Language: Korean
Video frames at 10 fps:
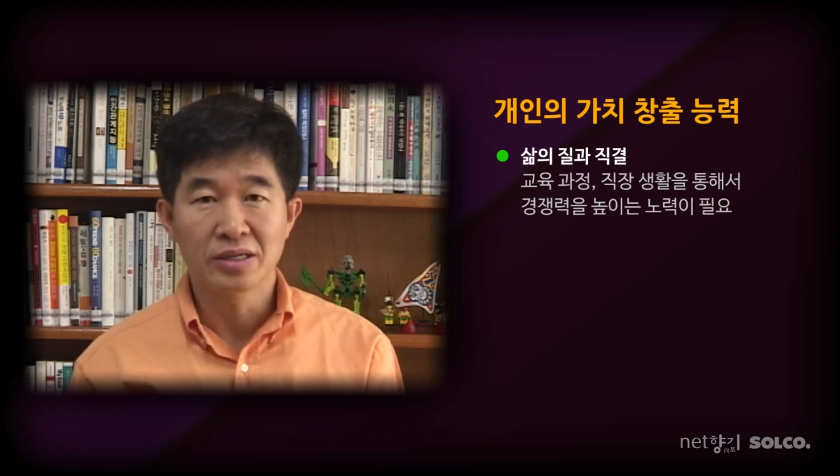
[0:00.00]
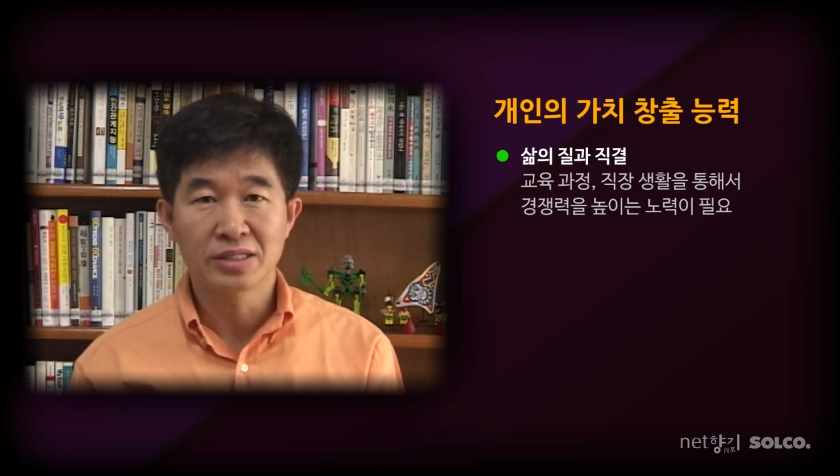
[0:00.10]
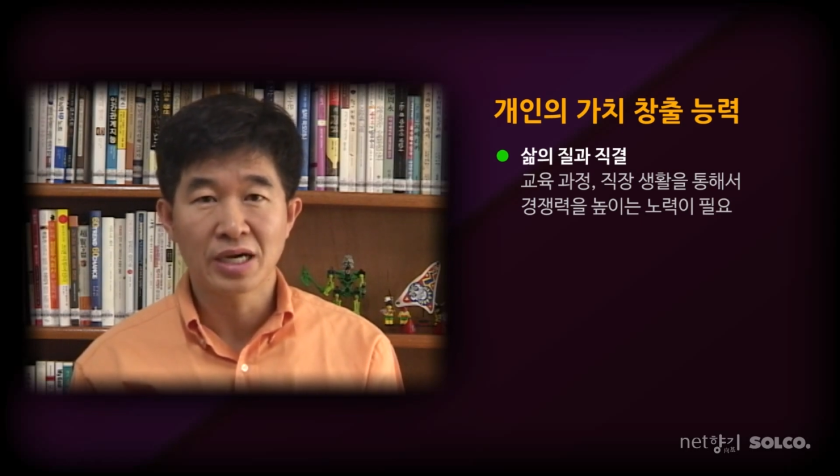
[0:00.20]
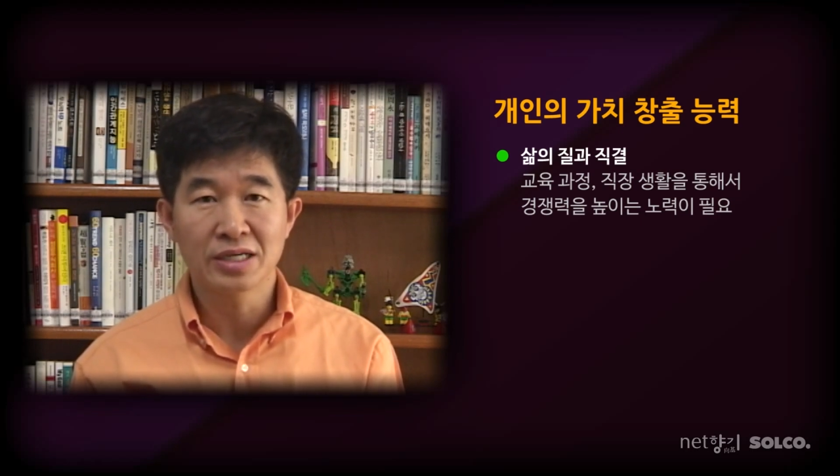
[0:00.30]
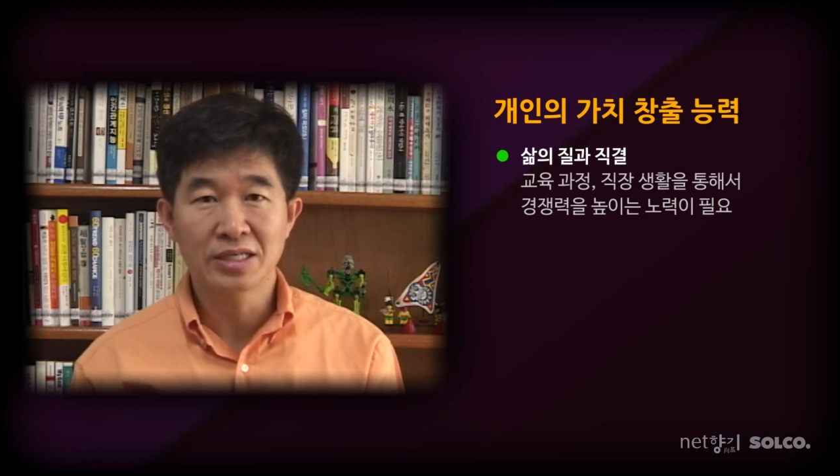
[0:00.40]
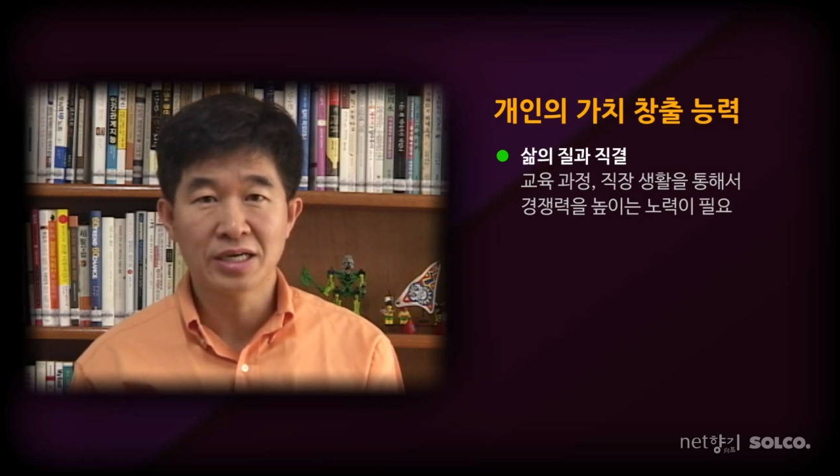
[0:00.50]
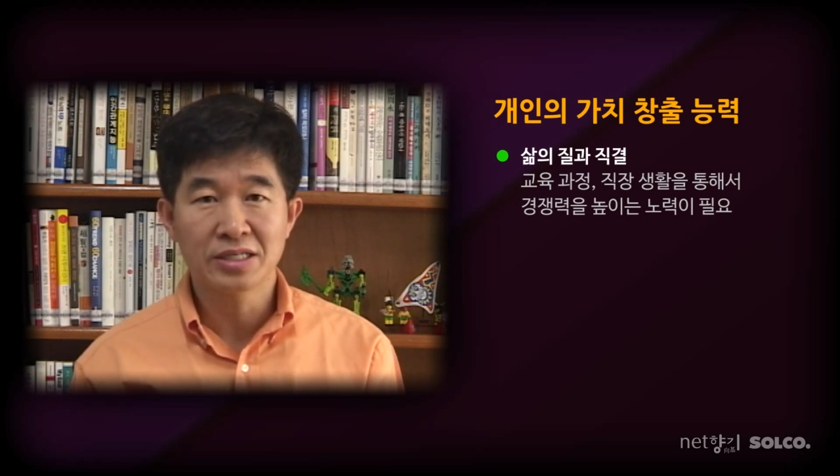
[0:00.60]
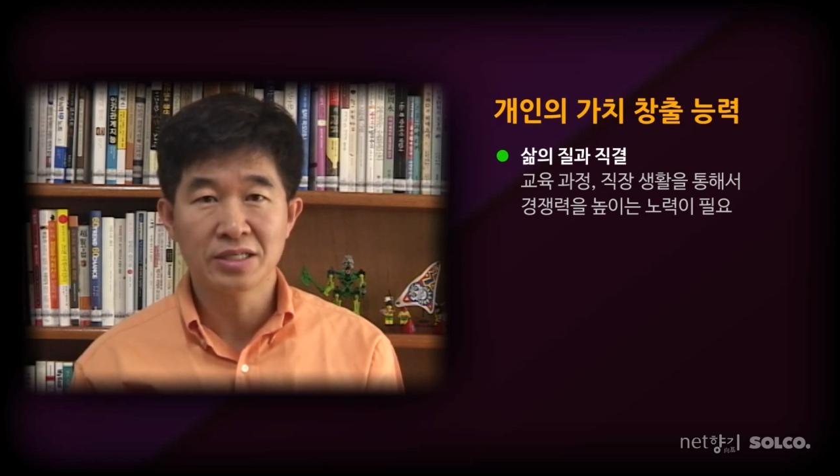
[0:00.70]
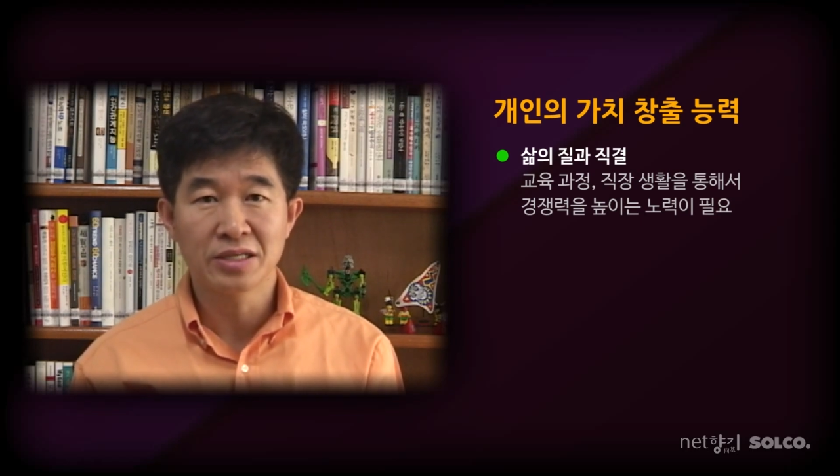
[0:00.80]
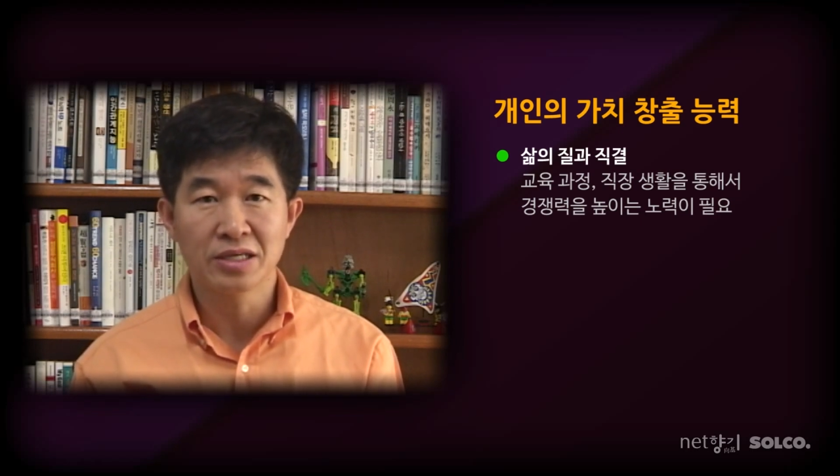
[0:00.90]
자기
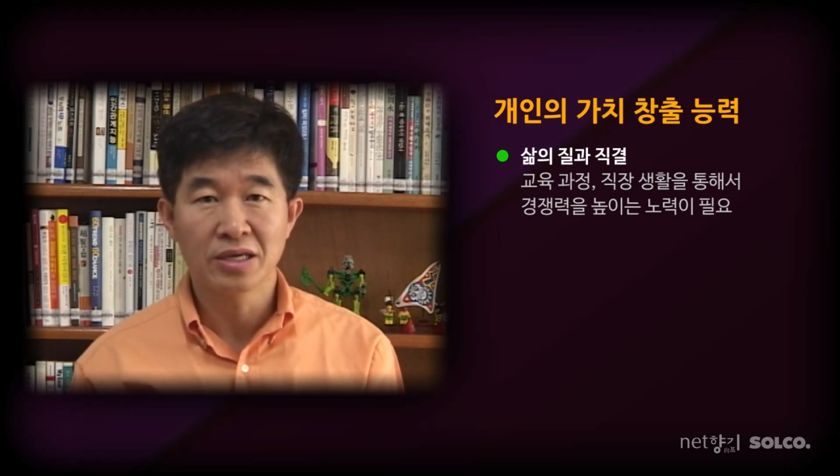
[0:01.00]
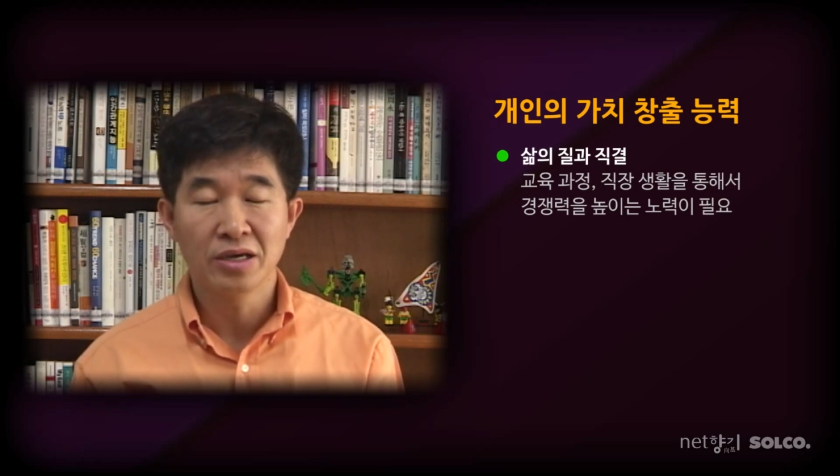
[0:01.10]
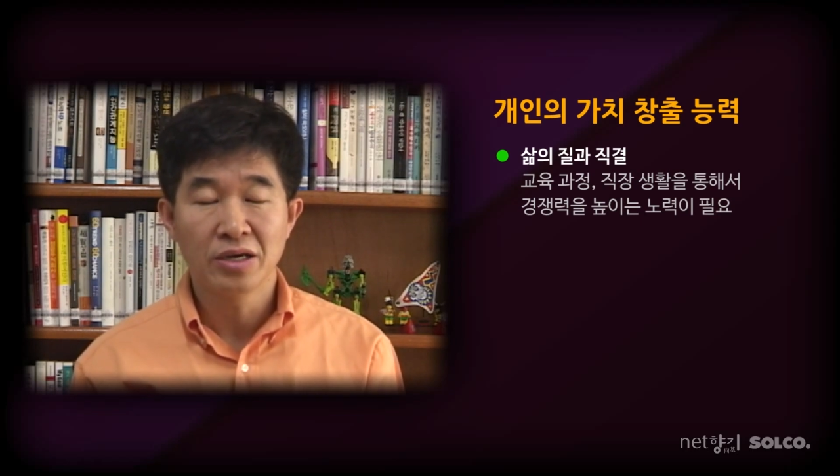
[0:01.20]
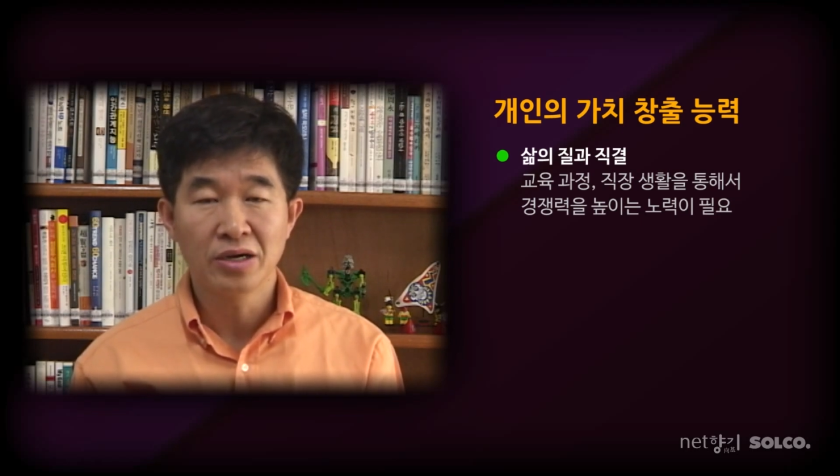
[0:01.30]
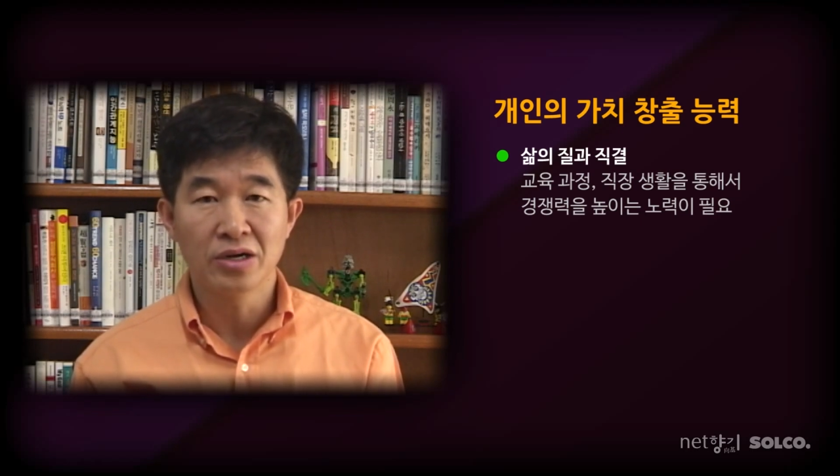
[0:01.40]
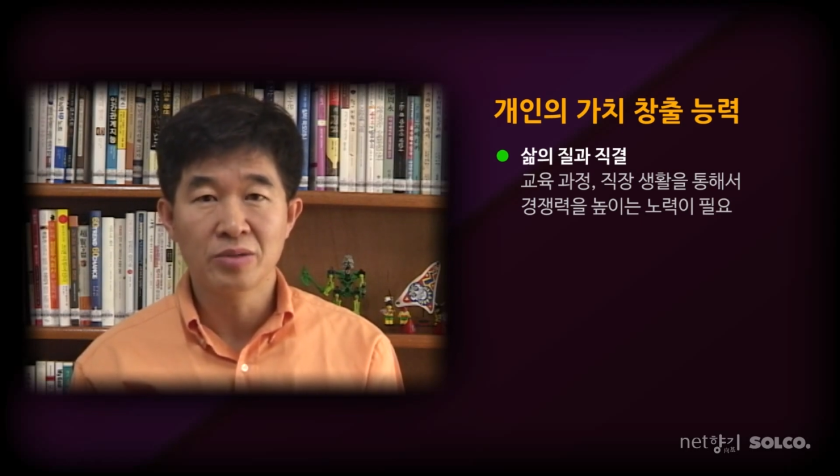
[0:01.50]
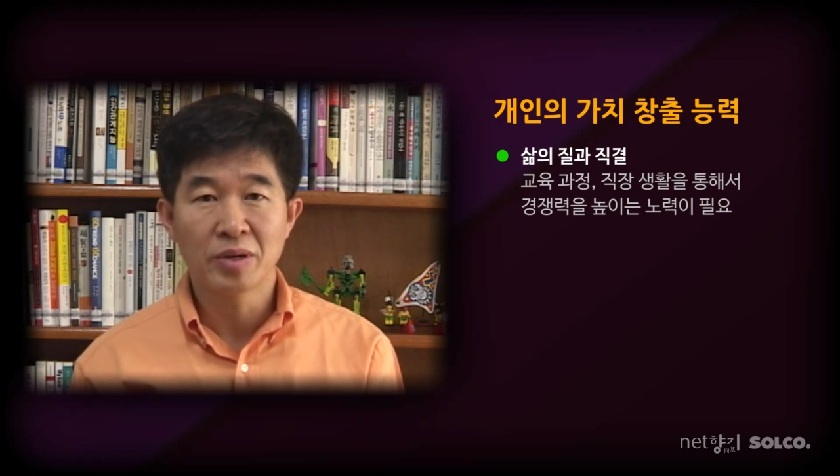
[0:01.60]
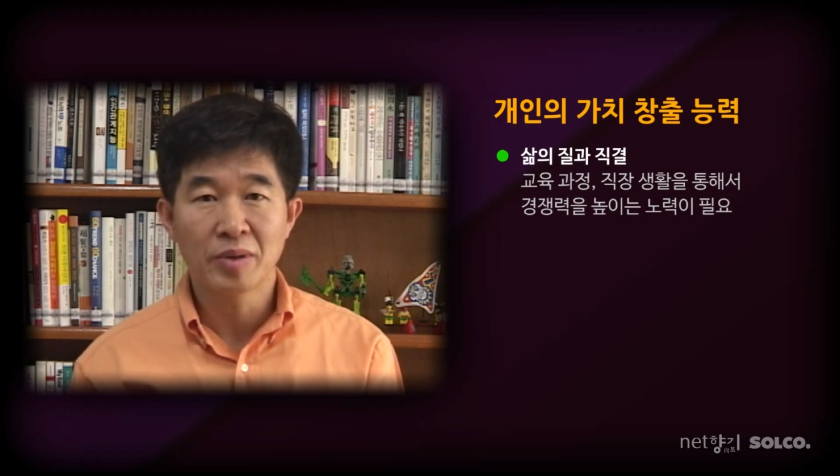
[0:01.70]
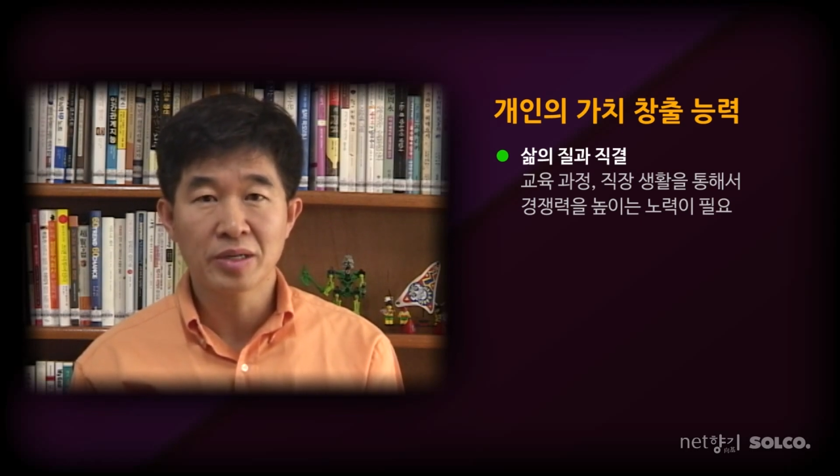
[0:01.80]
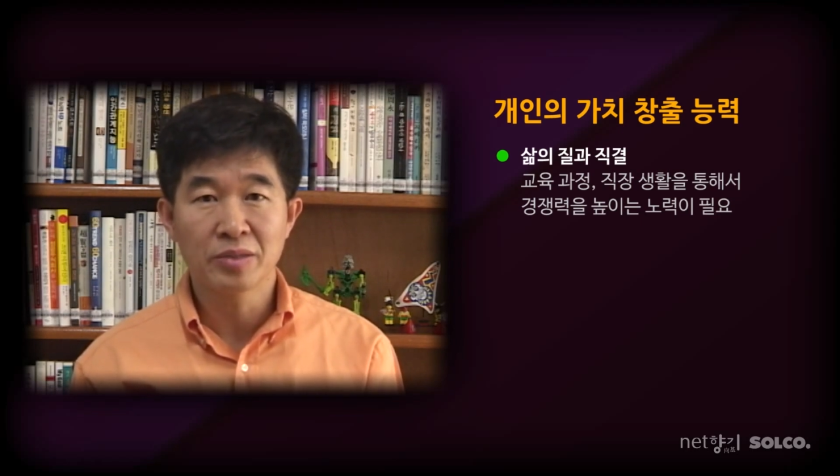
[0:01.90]
자신이
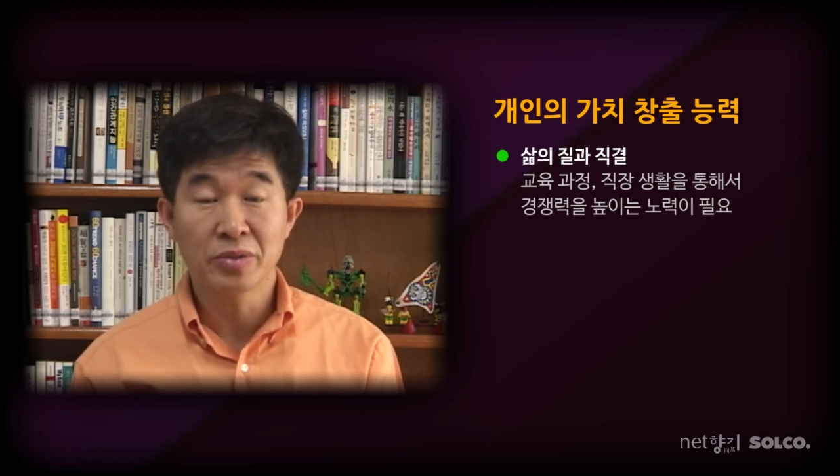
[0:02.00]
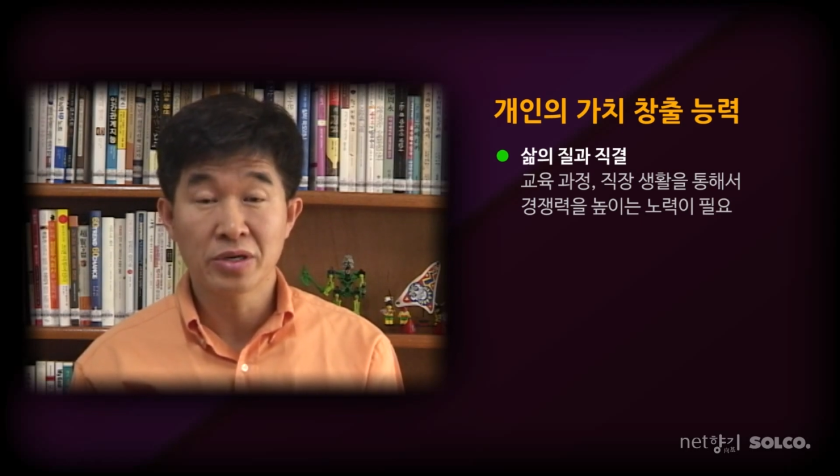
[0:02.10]
얼마만큼